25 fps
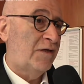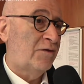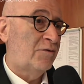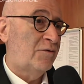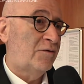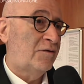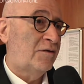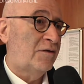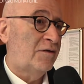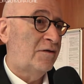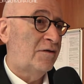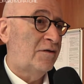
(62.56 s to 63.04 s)
in
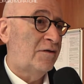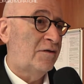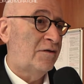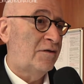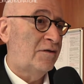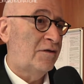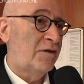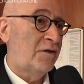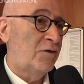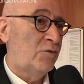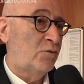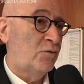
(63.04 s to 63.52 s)

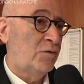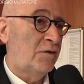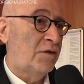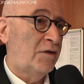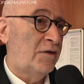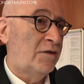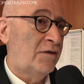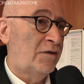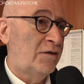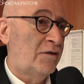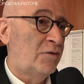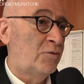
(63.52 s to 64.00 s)
un, eh, in,
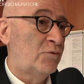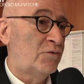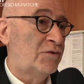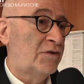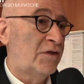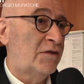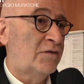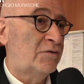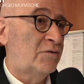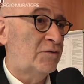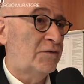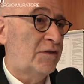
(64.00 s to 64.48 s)
un, in un,
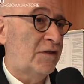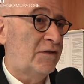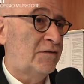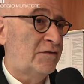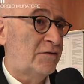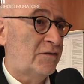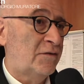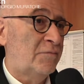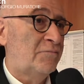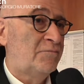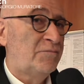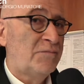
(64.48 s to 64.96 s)
certo
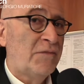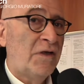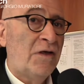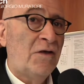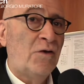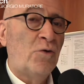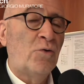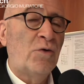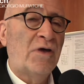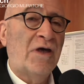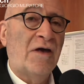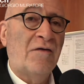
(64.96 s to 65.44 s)
senso.
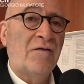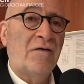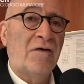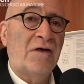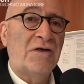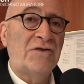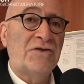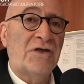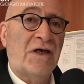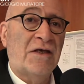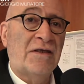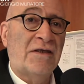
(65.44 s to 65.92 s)
Lui che
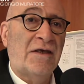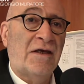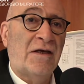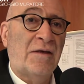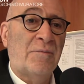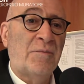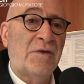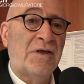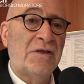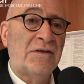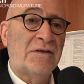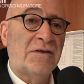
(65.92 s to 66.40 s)
aveva già
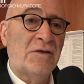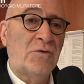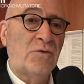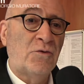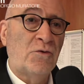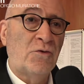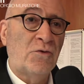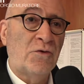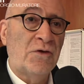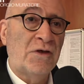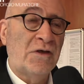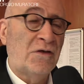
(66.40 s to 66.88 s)
chiaramente un
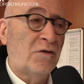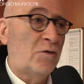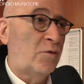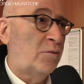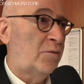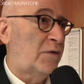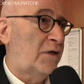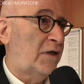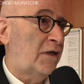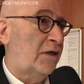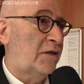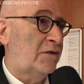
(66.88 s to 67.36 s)

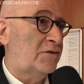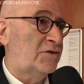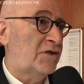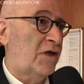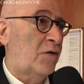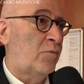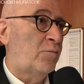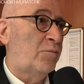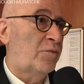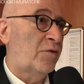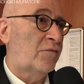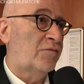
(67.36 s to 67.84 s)
curriculum, che era
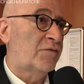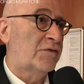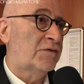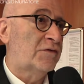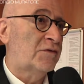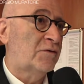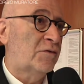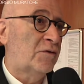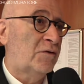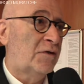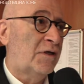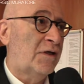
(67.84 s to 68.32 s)
già un
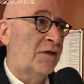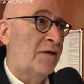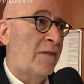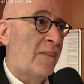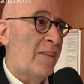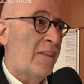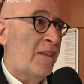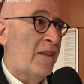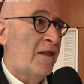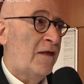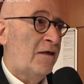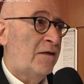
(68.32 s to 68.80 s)
professore,
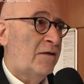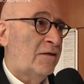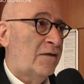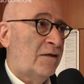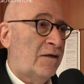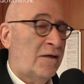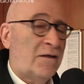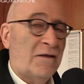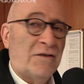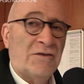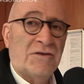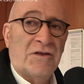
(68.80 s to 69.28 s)

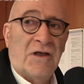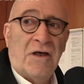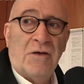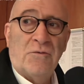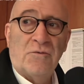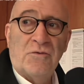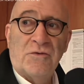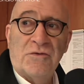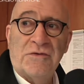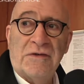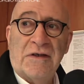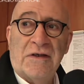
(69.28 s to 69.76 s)
che era già
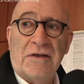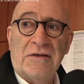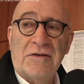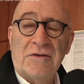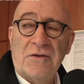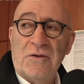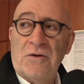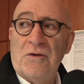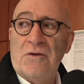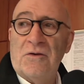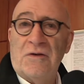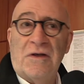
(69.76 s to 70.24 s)
uno
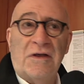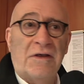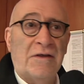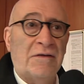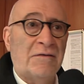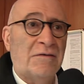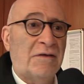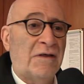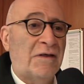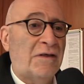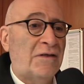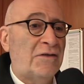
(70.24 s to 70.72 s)

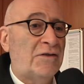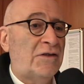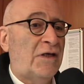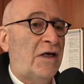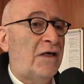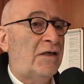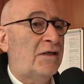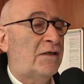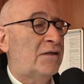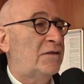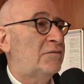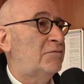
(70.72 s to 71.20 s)
scrittore, che era già
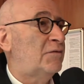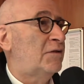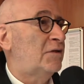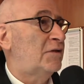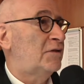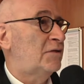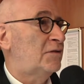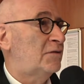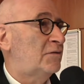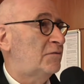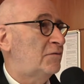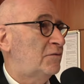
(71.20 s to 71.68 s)
anche
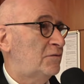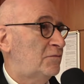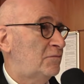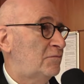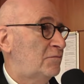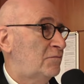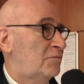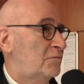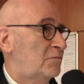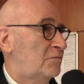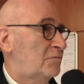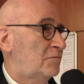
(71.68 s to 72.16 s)

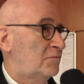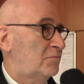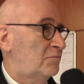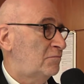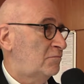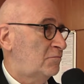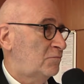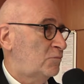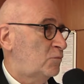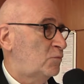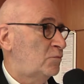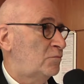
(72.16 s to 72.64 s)

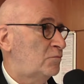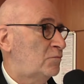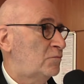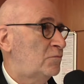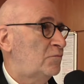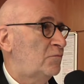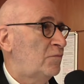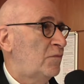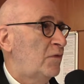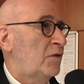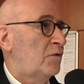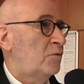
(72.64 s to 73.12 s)
un,
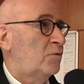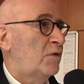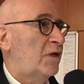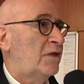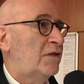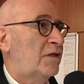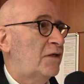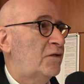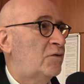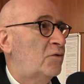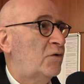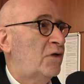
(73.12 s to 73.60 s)
un
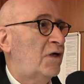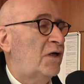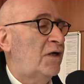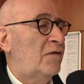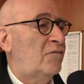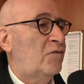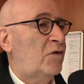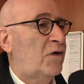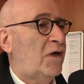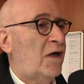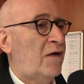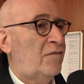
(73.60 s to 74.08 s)
architetto che
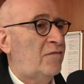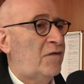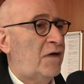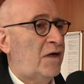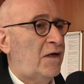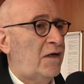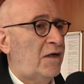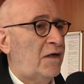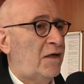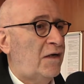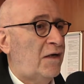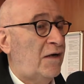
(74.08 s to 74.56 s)

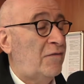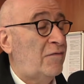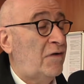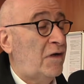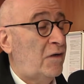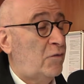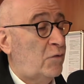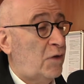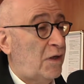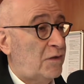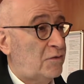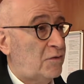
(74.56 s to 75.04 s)
lavorava, aveva
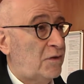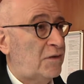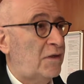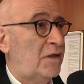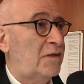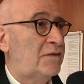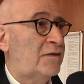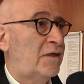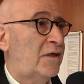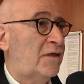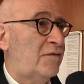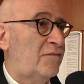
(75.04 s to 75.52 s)
lavorato ad
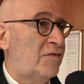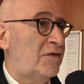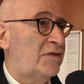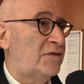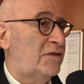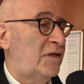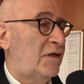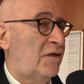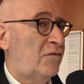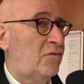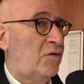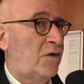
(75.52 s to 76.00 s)
altre
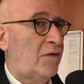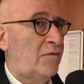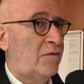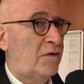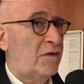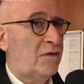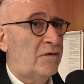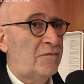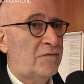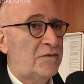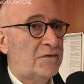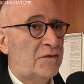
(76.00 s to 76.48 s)
riviste, lavorava in
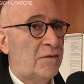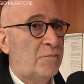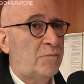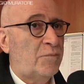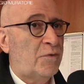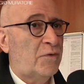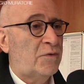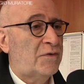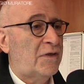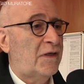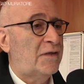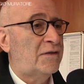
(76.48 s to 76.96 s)
una rivista
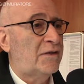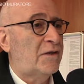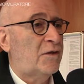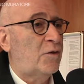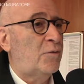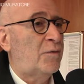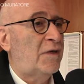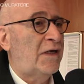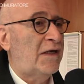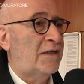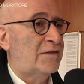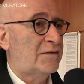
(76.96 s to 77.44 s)
importante
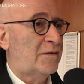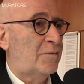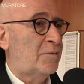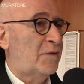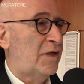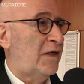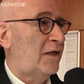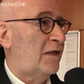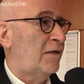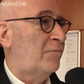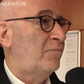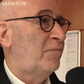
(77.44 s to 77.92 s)
come
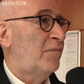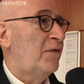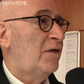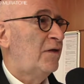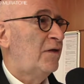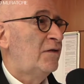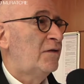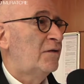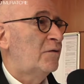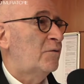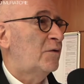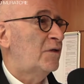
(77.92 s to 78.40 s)
Casabella,
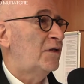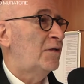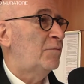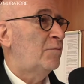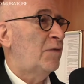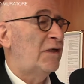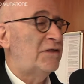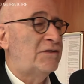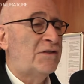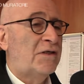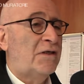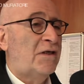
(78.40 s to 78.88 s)
quindi
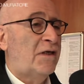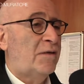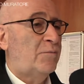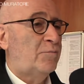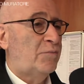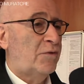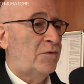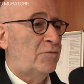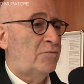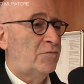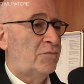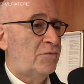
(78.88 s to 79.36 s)
immagini lei
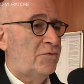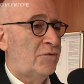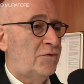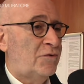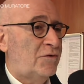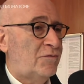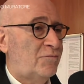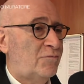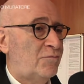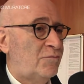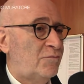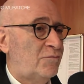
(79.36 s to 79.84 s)
per
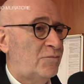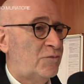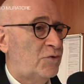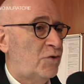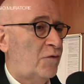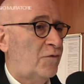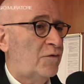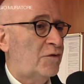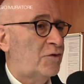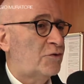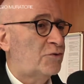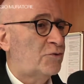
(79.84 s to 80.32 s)
un
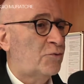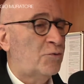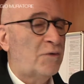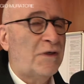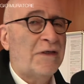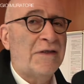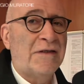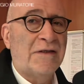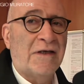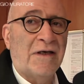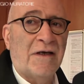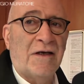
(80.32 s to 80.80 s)
giovane
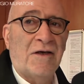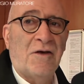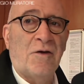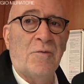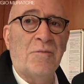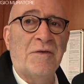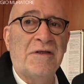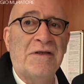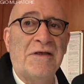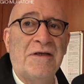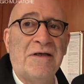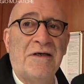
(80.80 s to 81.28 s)
studente era
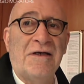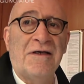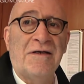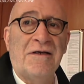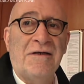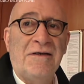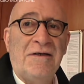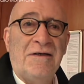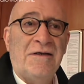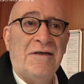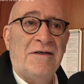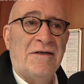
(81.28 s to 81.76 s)
come dire
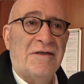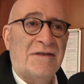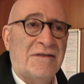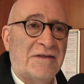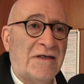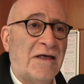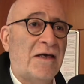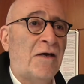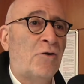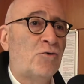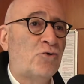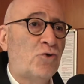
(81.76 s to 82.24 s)

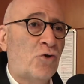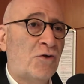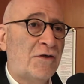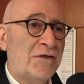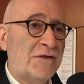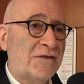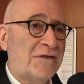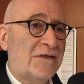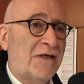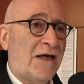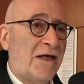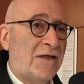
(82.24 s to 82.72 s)
sei
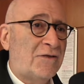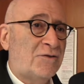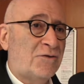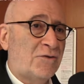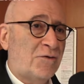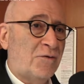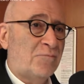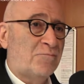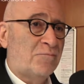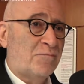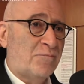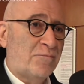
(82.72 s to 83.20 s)

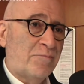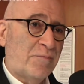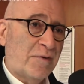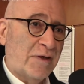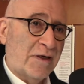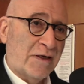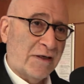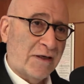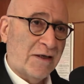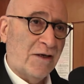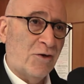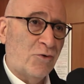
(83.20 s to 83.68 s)
autorizzato
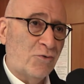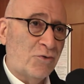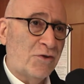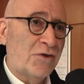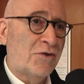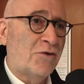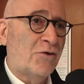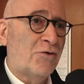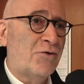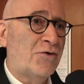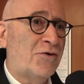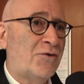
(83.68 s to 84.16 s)
perché lo
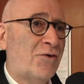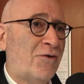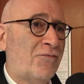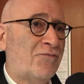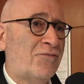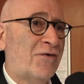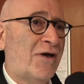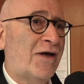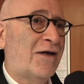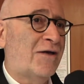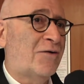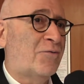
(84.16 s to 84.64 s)
dico io a
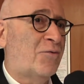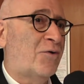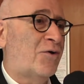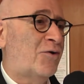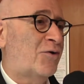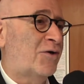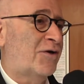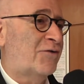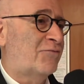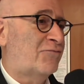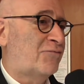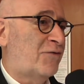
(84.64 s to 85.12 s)
fare
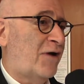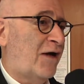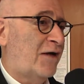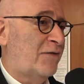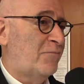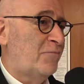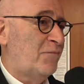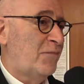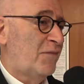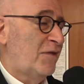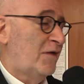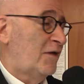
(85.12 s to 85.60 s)
quello che fai
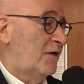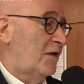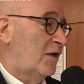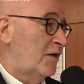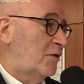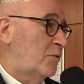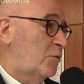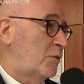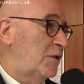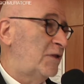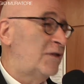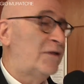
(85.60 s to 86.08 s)

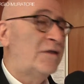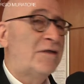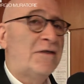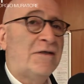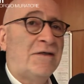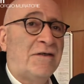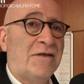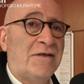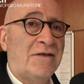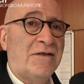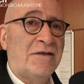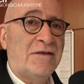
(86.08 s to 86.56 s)
e
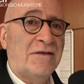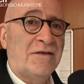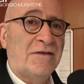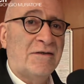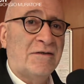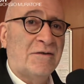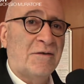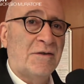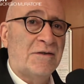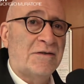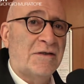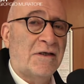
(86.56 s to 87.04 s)
quindi
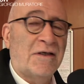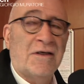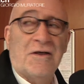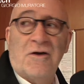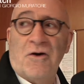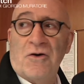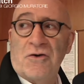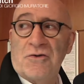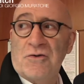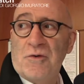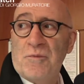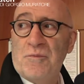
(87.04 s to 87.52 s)
questo è il
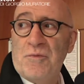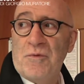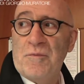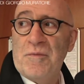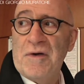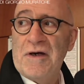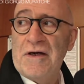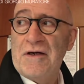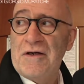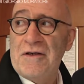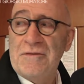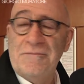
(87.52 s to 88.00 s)
ricordo più
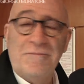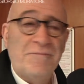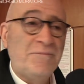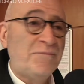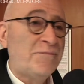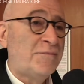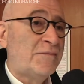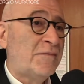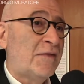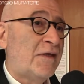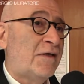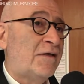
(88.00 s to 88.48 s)
bello.
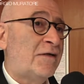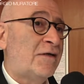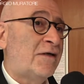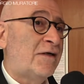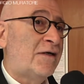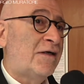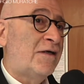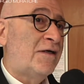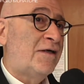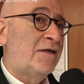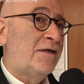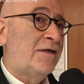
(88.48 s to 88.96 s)

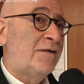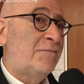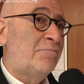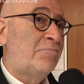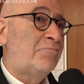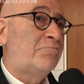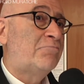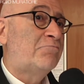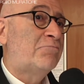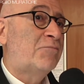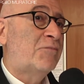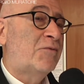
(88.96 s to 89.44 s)
E
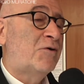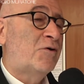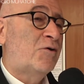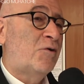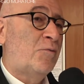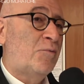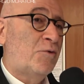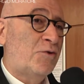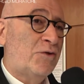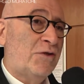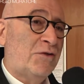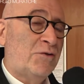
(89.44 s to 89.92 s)

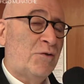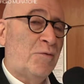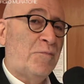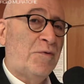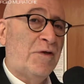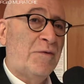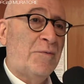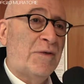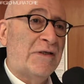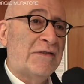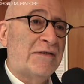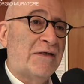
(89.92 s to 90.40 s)
come ho detto
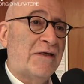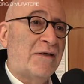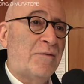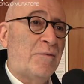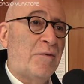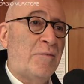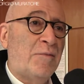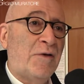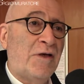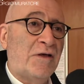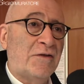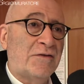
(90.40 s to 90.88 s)
prima
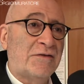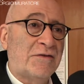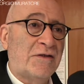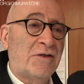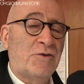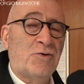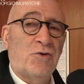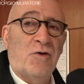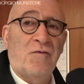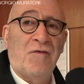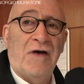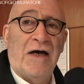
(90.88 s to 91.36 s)
sarebbe bello
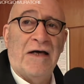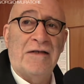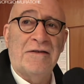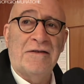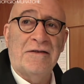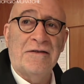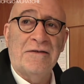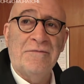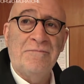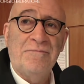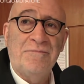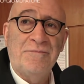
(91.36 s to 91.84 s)
se
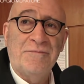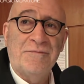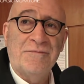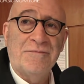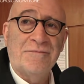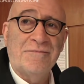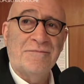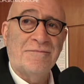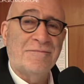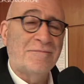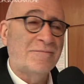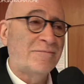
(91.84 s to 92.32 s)
trovate mh,
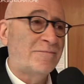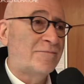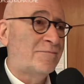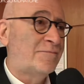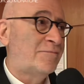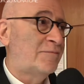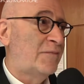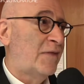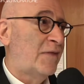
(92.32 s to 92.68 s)
mm,